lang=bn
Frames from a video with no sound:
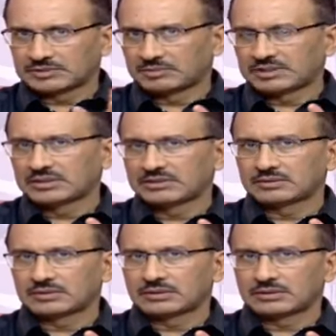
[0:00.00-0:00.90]
আমাদের
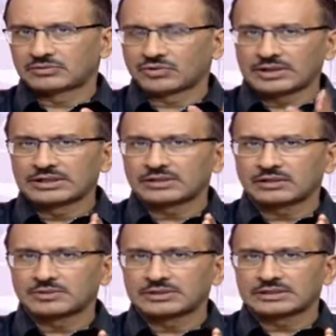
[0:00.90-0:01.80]
ধরে নিতে
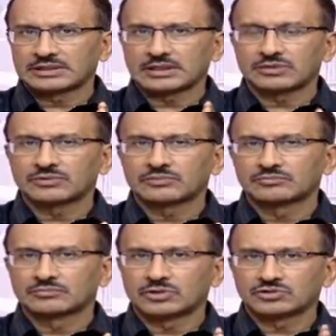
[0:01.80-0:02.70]
হবে যে এটা আরও
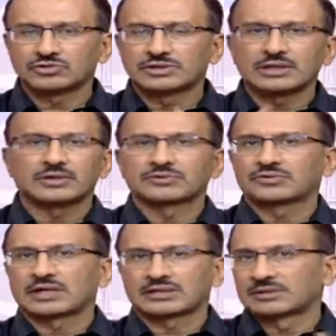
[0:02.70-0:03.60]
বছর দেড়েক হয়তো
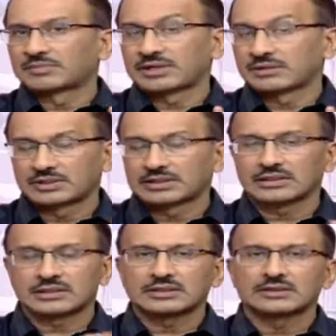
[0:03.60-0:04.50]
থাকতে পারে মানে
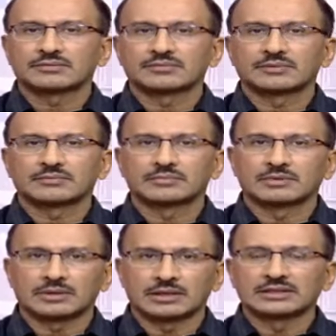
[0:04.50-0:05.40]
এটা একটা
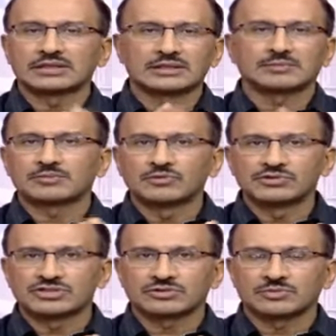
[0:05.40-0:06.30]
আন্দাজে আমরা
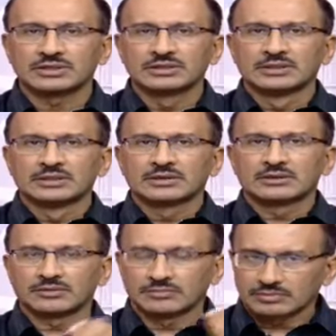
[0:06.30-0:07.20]
বলছি সবাই
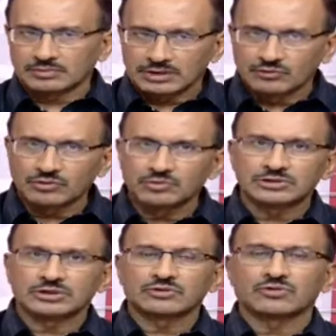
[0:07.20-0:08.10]
কেউ কেউ
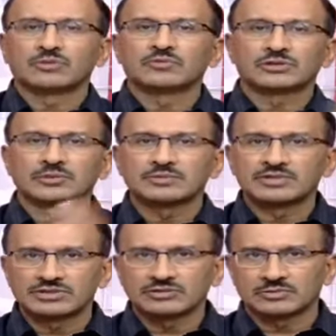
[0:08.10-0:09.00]
বলছে হয়তো কম হতে পারে
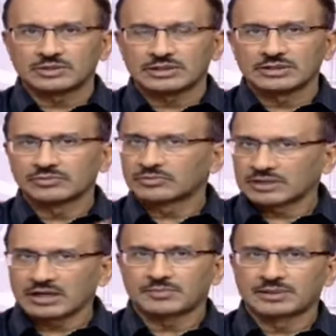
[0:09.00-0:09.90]
বেশি হতে পারে কিন্তু
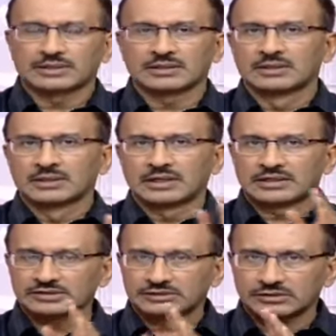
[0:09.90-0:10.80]
থাকবে এটা
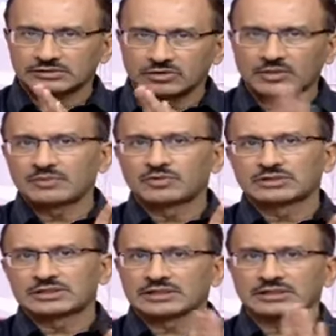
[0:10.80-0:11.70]
এটা সবাই
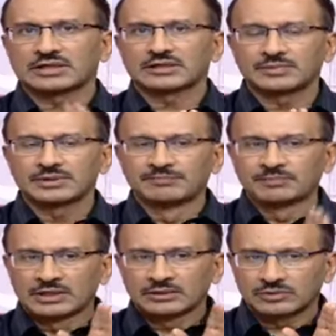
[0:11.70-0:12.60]
বলছে যে এটা থাকবে
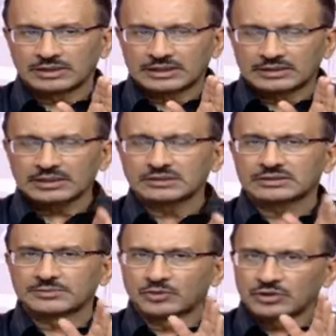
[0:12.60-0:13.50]
তো এটার
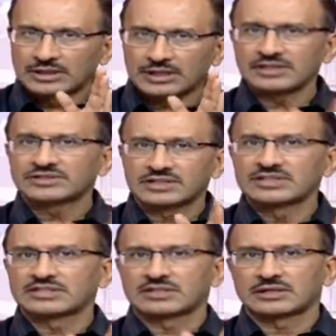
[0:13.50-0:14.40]
যে বৈজ্ঞানিক
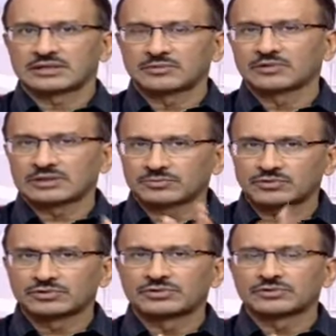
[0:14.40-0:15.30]
চিকিৎসা এবং তার
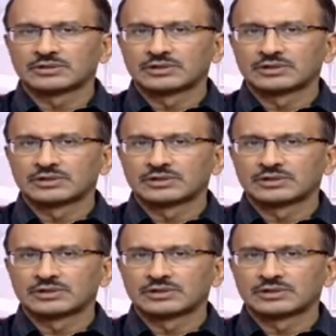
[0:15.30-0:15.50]
প্রতিরোধ